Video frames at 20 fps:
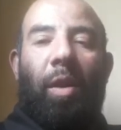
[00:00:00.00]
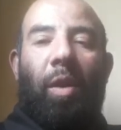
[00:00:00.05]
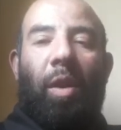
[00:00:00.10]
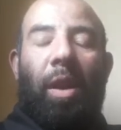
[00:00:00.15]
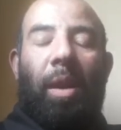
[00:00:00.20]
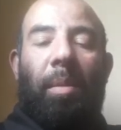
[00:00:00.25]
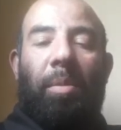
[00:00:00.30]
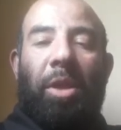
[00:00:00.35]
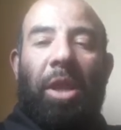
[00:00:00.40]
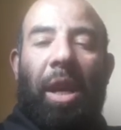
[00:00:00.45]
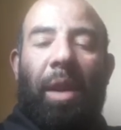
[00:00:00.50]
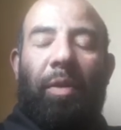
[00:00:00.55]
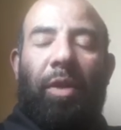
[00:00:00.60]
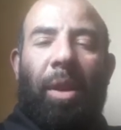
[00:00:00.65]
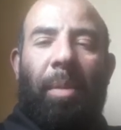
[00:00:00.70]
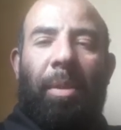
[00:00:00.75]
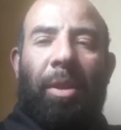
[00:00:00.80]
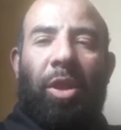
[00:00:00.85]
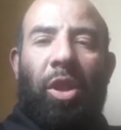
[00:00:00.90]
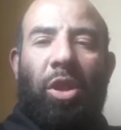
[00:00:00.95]
وانا مش
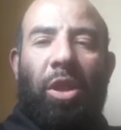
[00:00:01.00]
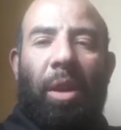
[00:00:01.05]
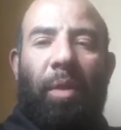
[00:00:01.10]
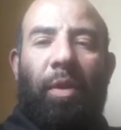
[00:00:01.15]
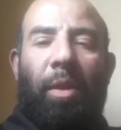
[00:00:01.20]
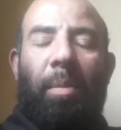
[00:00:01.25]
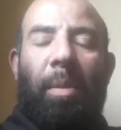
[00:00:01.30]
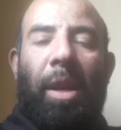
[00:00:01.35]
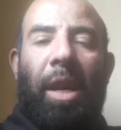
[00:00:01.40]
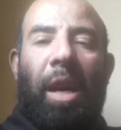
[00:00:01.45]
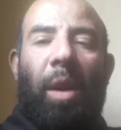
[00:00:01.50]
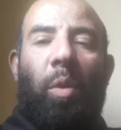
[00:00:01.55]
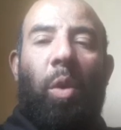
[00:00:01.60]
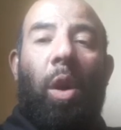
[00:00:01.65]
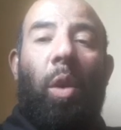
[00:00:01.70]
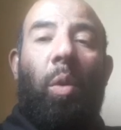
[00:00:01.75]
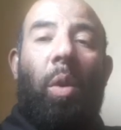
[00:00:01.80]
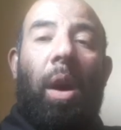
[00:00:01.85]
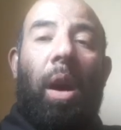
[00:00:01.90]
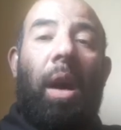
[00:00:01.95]
عارف 18%
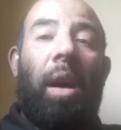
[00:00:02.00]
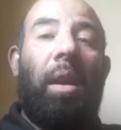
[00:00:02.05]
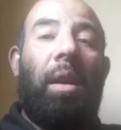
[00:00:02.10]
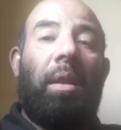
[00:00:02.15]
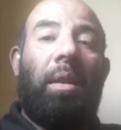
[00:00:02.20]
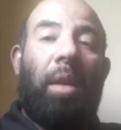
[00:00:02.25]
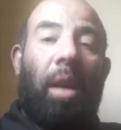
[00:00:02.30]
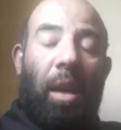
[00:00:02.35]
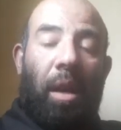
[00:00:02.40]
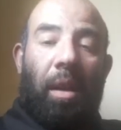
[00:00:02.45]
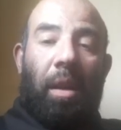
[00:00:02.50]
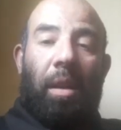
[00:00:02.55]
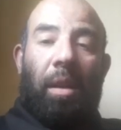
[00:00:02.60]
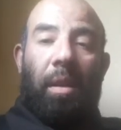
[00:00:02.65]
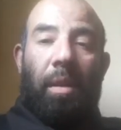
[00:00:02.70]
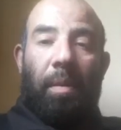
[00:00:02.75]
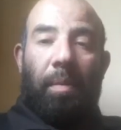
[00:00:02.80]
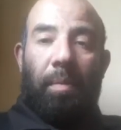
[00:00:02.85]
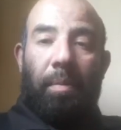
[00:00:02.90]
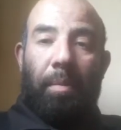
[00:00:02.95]
وهو اخضر
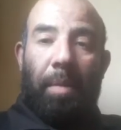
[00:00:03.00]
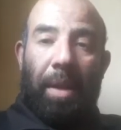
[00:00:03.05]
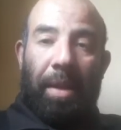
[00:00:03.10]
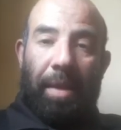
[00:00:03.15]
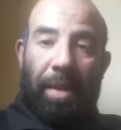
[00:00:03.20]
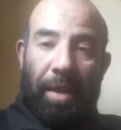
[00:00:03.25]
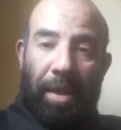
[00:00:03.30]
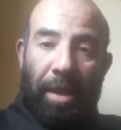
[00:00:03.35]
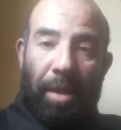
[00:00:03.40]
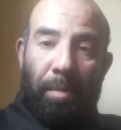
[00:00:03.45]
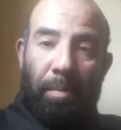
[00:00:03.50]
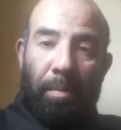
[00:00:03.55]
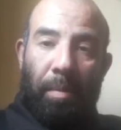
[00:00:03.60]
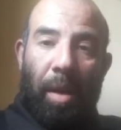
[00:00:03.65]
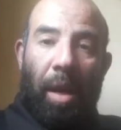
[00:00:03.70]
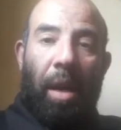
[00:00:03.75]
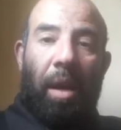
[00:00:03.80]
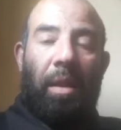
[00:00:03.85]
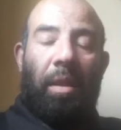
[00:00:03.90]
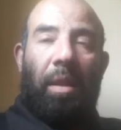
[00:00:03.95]
برسيم
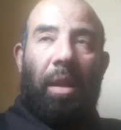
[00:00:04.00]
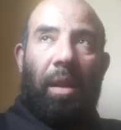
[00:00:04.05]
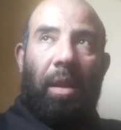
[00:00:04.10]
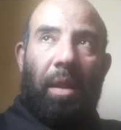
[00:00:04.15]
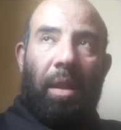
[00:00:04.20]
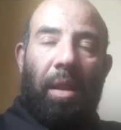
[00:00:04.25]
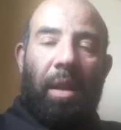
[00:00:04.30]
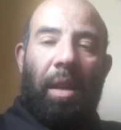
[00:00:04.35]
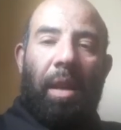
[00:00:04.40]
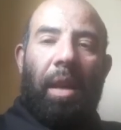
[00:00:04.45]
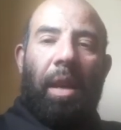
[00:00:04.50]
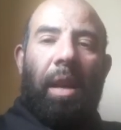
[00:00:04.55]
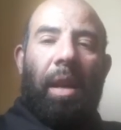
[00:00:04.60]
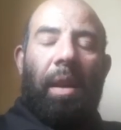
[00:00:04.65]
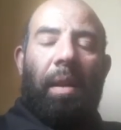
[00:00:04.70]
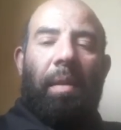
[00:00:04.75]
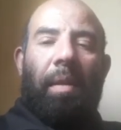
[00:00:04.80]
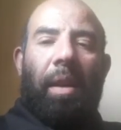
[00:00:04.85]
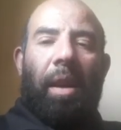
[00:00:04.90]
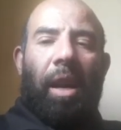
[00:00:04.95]
اخضر
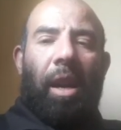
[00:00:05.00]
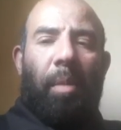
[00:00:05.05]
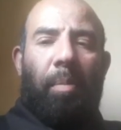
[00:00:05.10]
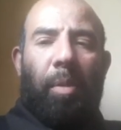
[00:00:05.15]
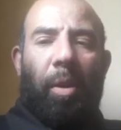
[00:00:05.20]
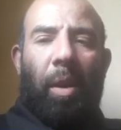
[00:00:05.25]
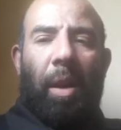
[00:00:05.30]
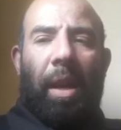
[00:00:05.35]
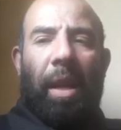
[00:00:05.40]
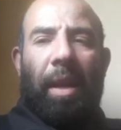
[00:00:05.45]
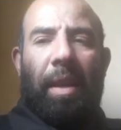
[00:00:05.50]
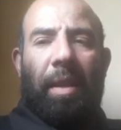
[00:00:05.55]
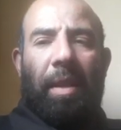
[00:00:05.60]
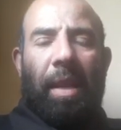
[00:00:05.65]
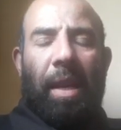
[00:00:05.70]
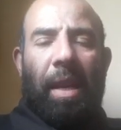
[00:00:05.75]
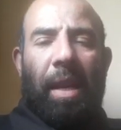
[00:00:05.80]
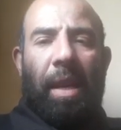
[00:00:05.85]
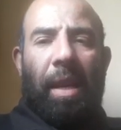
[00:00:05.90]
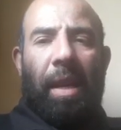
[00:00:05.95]
احب اقول لك
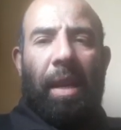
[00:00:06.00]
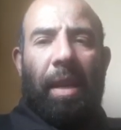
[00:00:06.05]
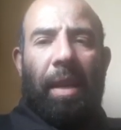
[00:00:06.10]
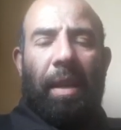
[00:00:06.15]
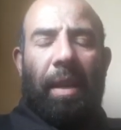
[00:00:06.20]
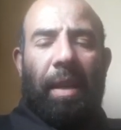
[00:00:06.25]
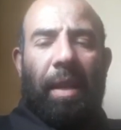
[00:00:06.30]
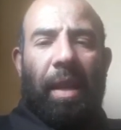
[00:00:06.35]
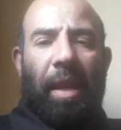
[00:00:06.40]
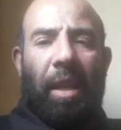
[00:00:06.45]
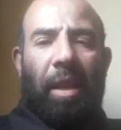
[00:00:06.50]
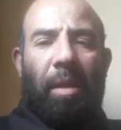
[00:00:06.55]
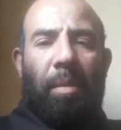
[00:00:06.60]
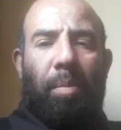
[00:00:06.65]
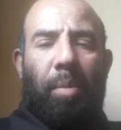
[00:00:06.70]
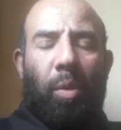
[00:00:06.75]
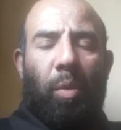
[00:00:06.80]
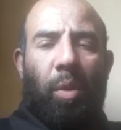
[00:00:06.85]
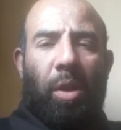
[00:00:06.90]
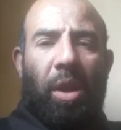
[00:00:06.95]
ده
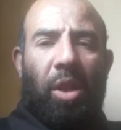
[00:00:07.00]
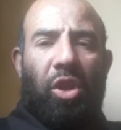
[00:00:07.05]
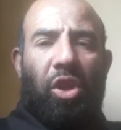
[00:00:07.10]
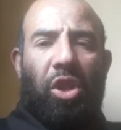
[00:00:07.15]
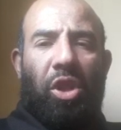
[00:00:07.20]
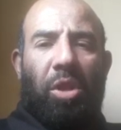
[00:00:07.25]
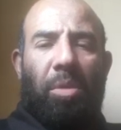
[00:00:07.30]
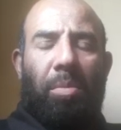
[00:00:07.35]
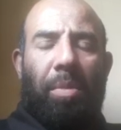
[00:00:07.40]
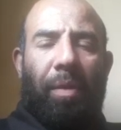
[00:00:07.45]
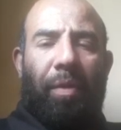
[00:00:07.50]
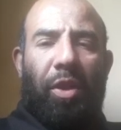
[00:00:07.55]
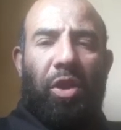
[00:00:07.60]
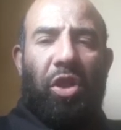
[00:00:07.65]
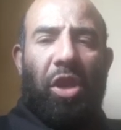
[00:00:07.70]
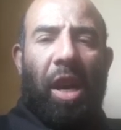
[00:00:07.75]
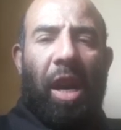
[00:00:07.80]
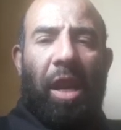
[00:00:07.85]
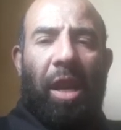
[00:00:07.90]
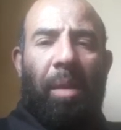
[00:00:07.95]
كذب وغش
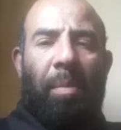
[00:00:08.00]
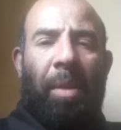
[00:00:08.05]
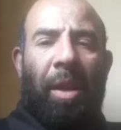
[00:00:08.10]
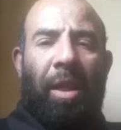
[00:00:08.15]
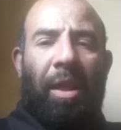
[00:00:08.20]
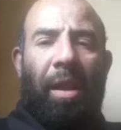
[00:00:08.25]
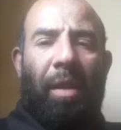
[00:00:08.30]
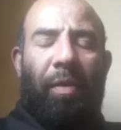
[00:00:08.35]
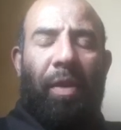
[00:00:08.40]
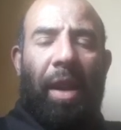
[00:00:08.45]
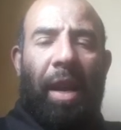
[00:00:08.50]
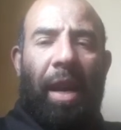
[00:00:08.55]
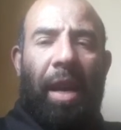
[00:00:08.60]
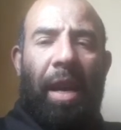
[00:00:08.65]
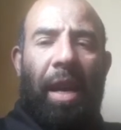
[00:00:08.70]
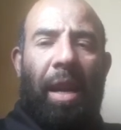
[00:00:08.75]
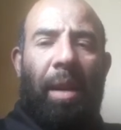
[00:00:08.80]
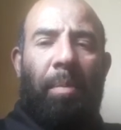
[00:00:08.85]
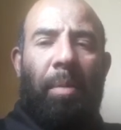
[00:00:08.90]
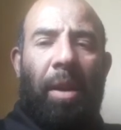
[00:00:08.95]
مفيش اي مادة في
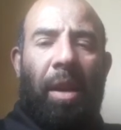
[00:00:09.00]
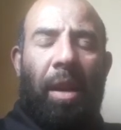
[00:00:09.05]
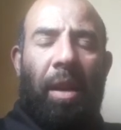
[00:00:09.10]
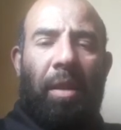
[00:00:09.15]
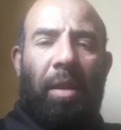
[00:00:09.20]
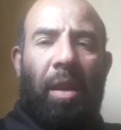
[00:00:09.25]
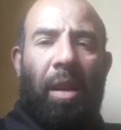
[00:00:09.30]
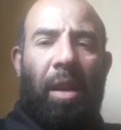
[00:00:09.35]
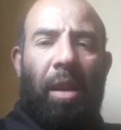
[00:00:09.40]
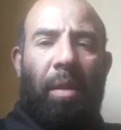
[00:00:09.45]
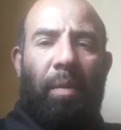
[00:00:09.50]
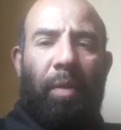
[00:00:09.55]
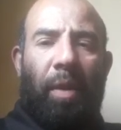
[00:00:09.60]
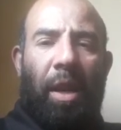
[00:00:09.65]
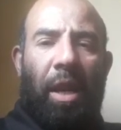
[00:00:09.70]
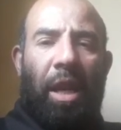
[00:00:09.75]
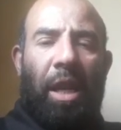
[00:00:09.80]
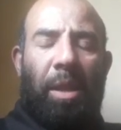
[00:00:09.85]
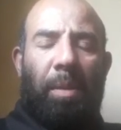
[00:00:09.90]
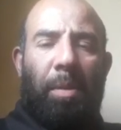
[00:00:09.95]
العالم خضرة
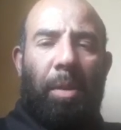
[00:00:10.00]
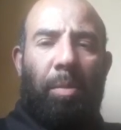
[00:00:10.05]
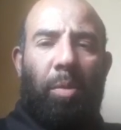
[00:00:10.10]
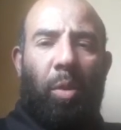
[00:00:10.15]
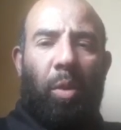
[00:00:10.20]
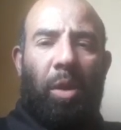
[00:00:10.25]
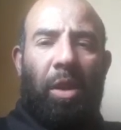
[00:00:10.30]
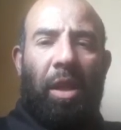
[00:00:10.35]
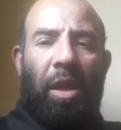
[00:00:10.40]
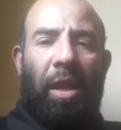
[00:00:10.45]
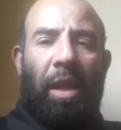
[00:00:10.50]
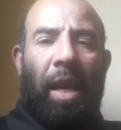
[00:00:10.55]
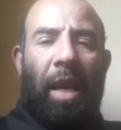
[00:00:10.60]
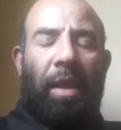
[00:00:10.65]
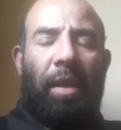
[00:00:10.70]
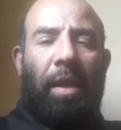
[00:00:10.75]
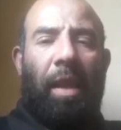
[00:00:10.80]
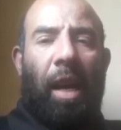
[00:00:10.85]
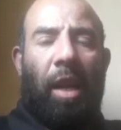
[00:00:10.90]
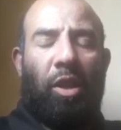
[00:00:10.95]
فيها نسبة بروتين
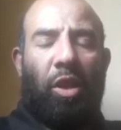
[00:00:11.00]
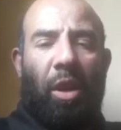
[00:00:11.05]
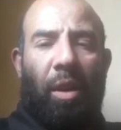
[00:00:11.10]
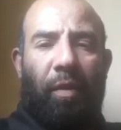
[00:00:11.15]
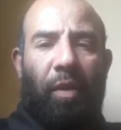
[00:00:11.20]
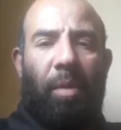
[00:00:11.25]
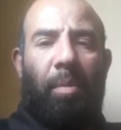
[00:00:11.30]
حتى 10%